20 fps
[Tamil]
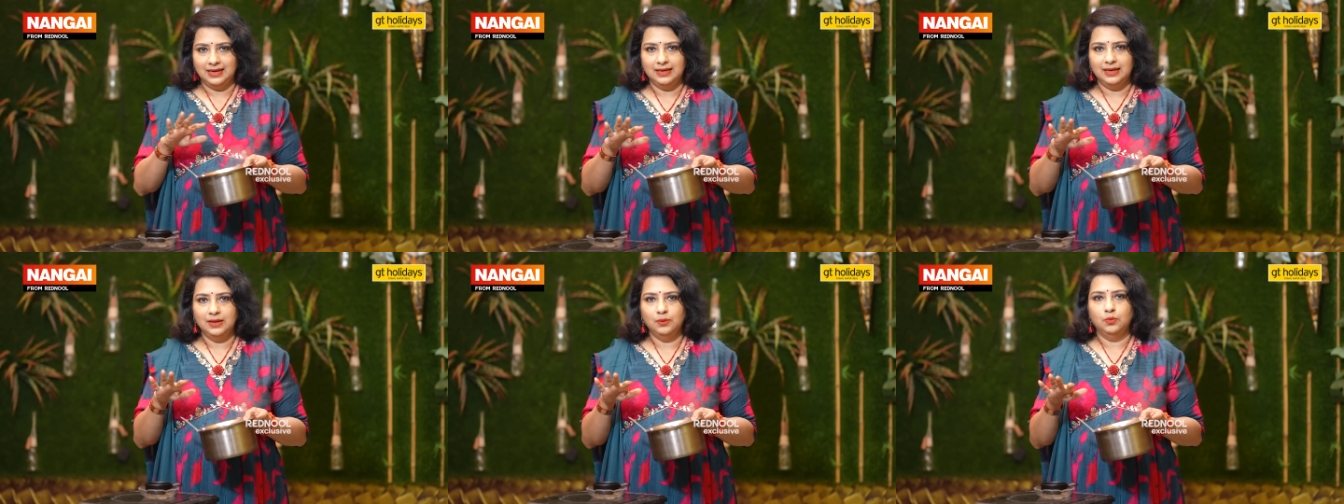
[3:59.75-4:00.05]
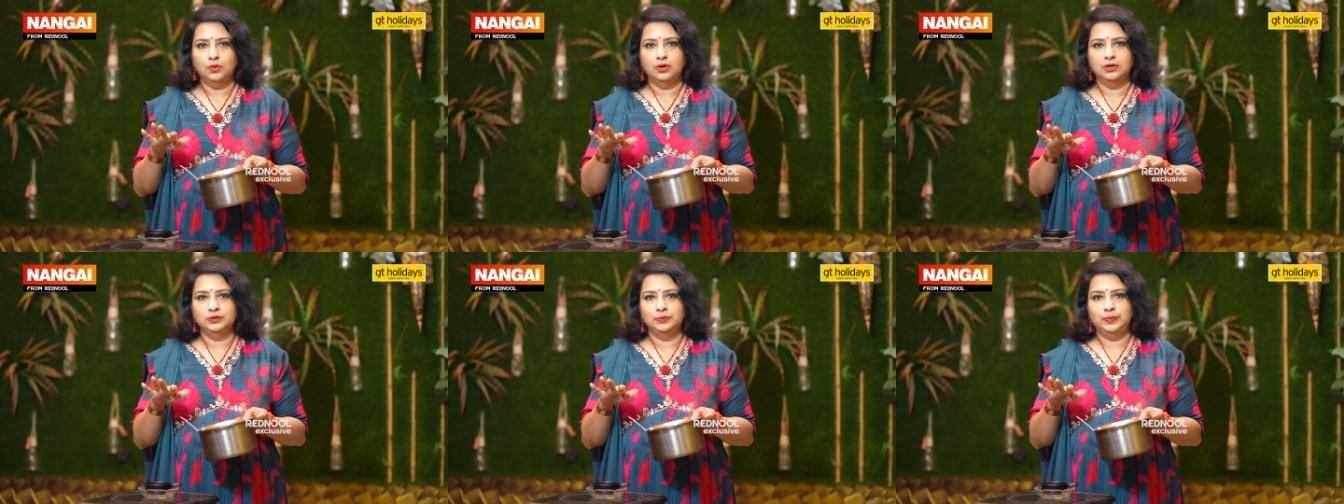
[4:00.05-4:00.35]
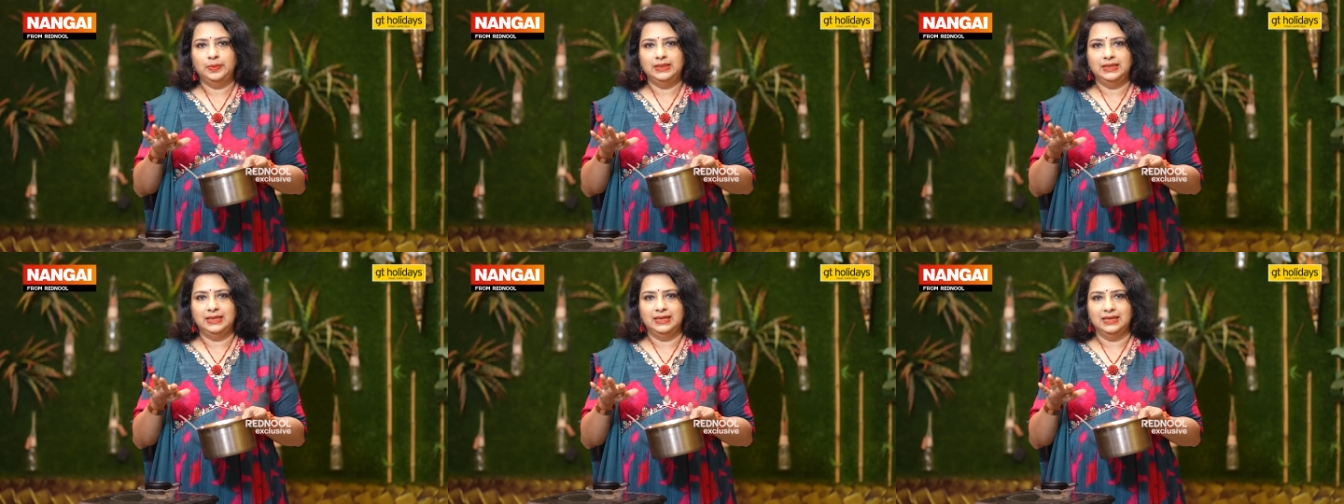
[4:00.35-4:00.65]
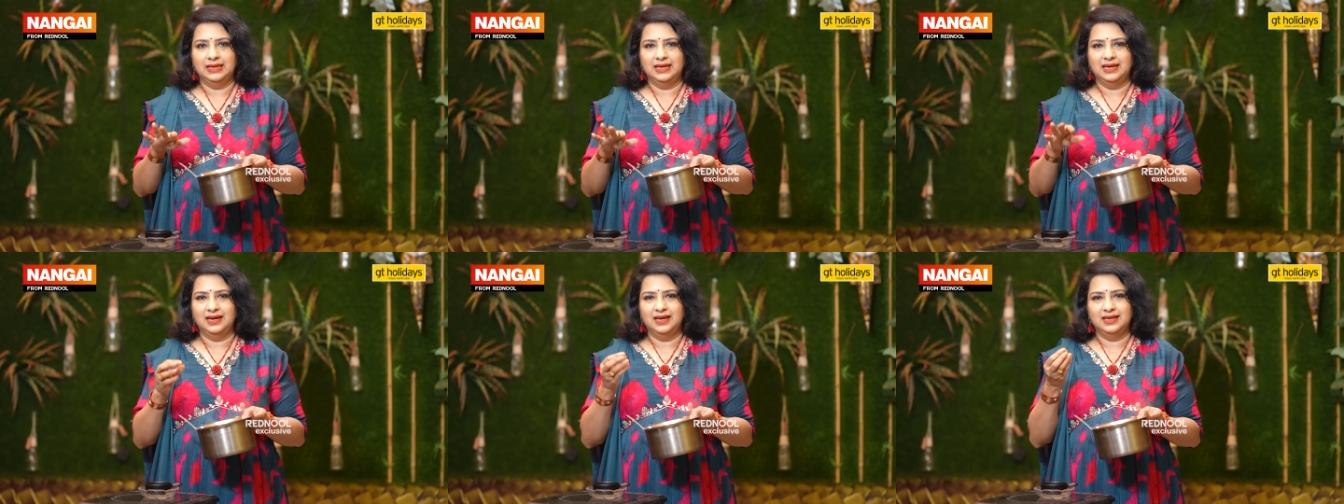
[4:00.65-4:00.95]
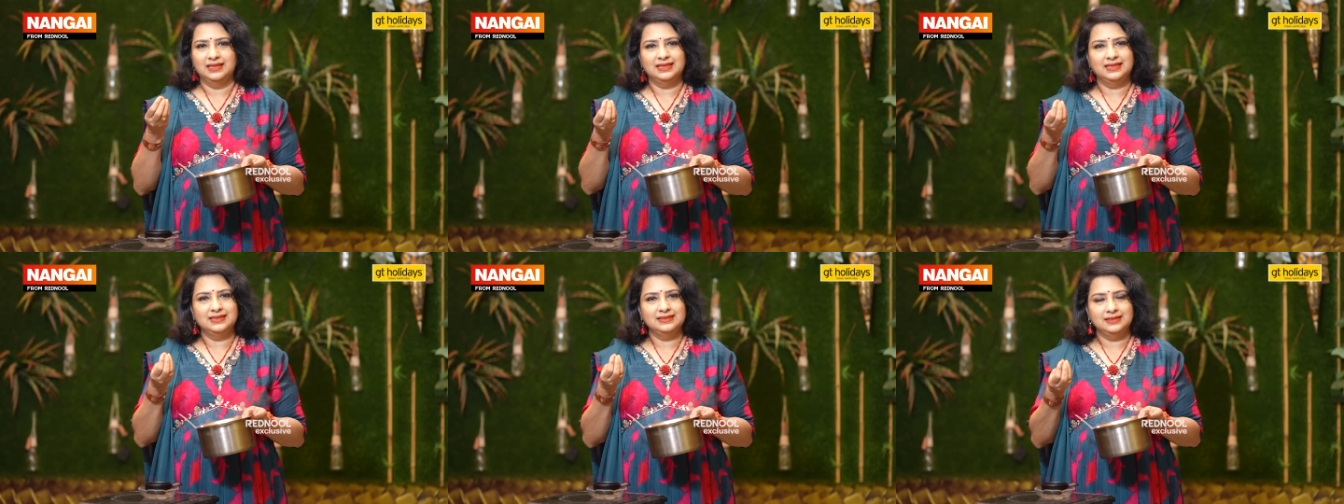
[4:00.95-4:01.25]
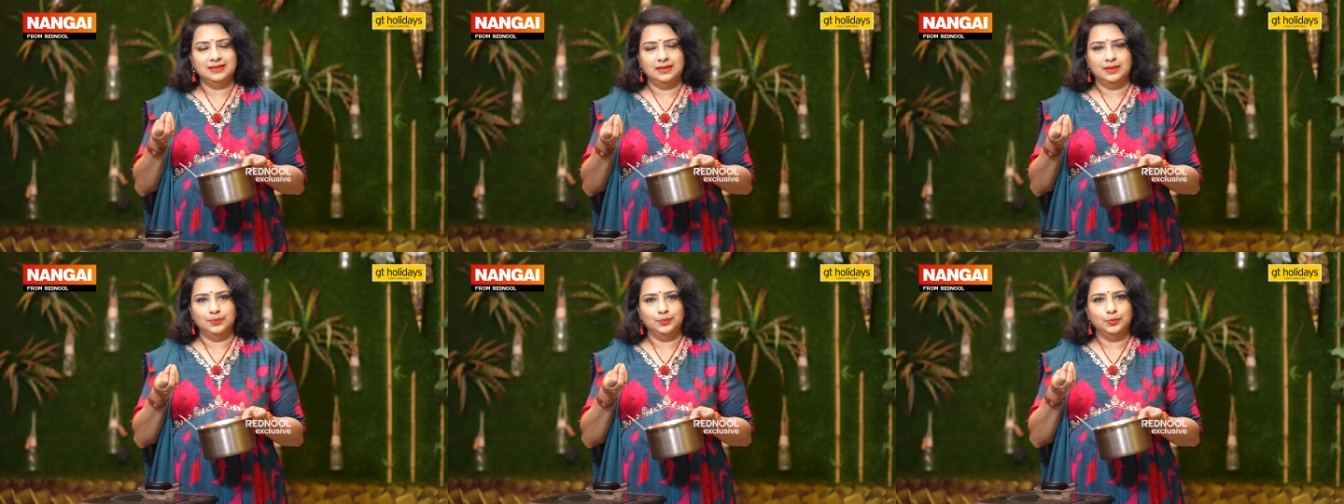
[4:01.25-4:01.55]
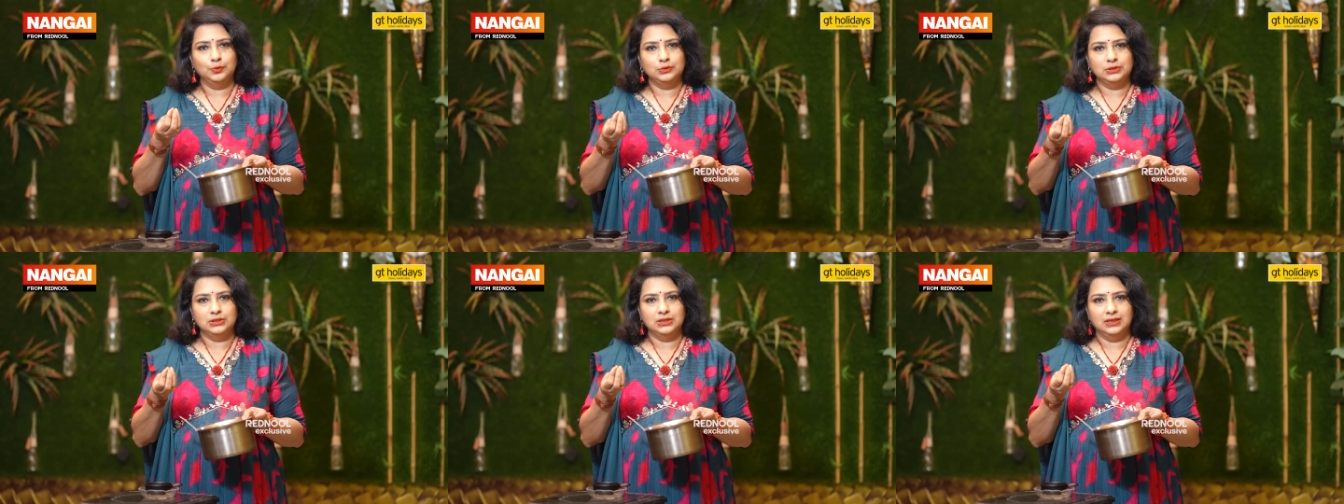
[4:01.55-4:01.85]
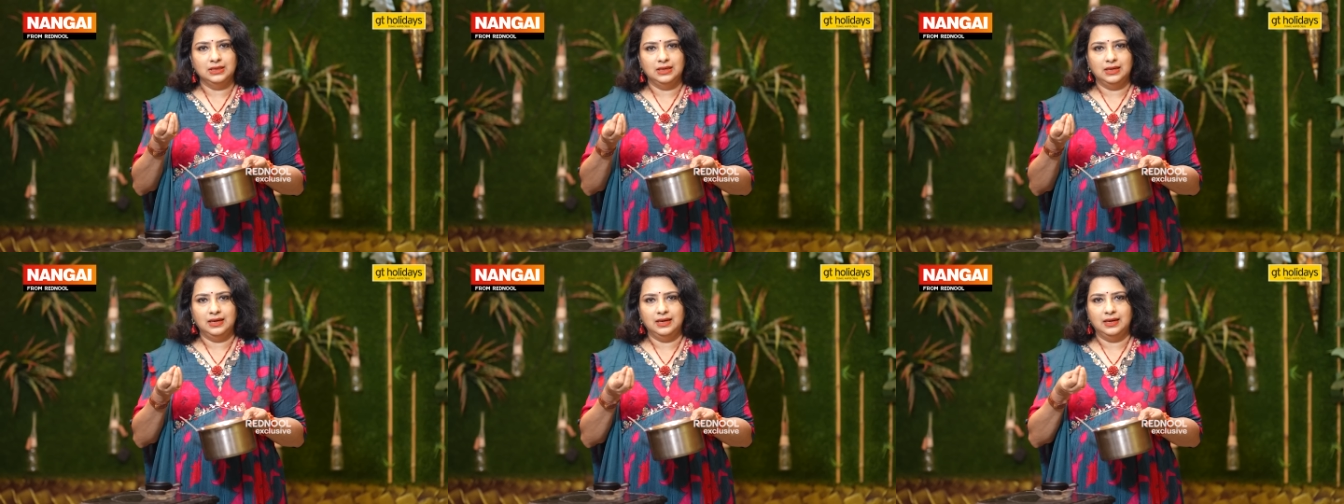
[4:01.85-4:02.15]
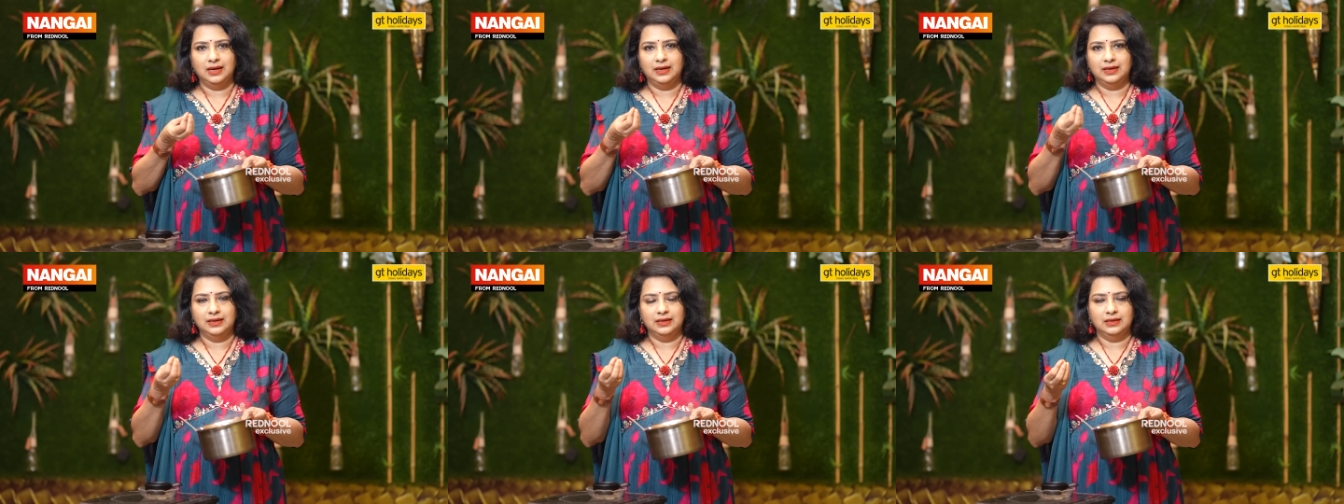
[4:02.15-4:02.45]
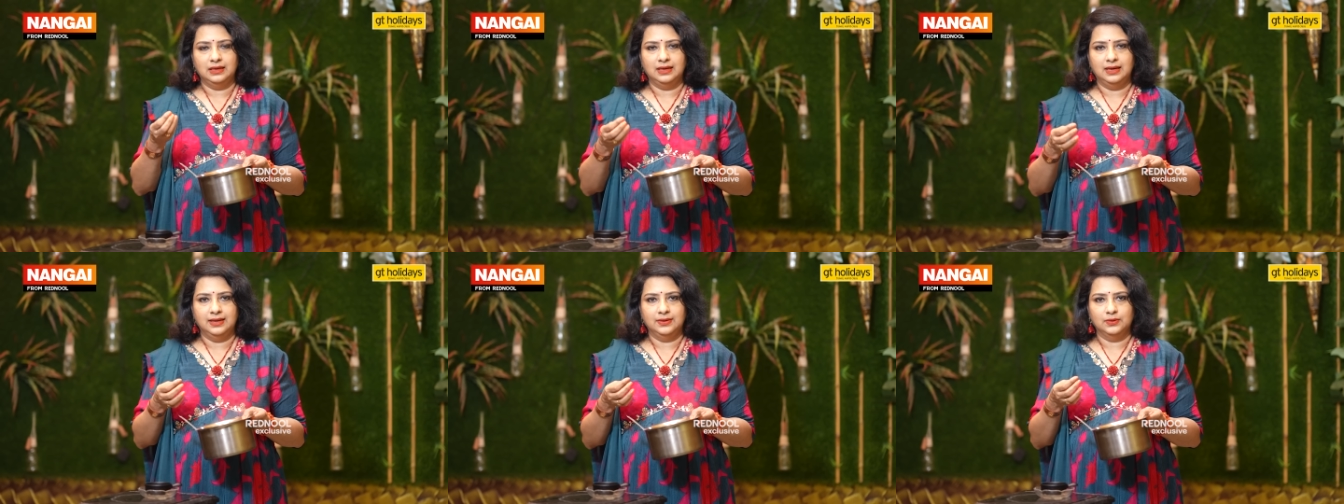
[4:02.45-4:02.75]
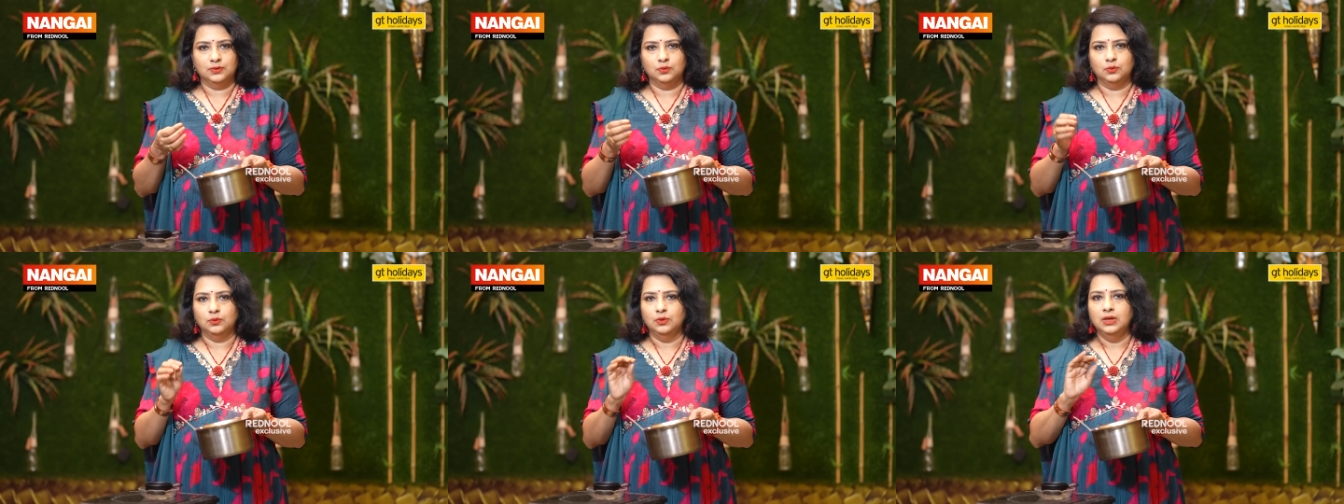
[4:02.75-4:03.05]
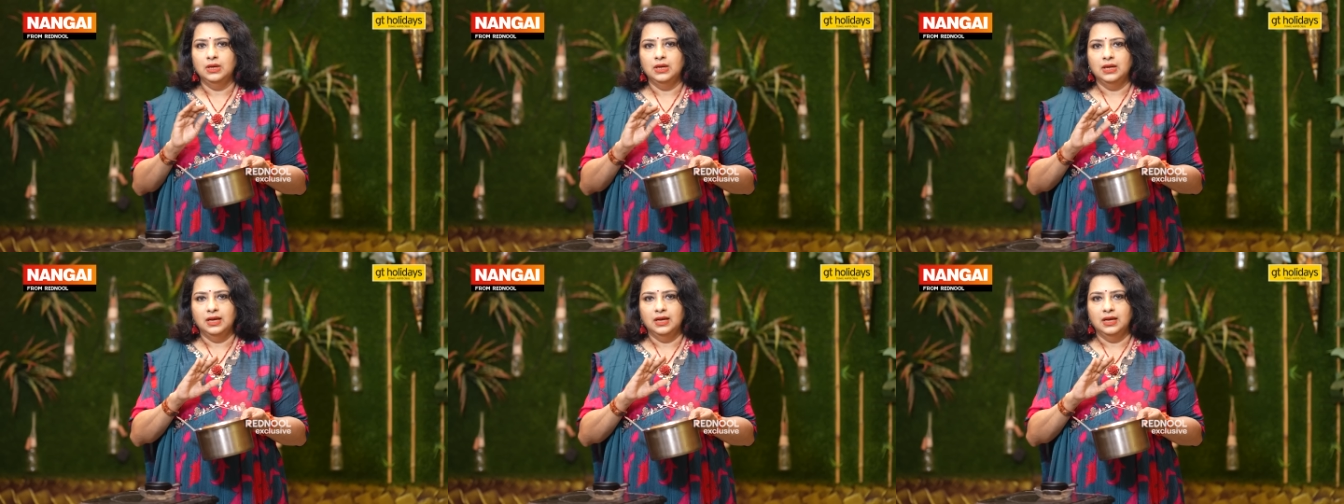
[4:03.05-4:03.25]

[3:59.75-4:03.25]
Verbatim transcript: நல்லா வாஷ் பண்ணிவிடுங்க ஏன்னா அதில் சில பூச்சிகள் அழுக்கெல்லாம் இருக்கும்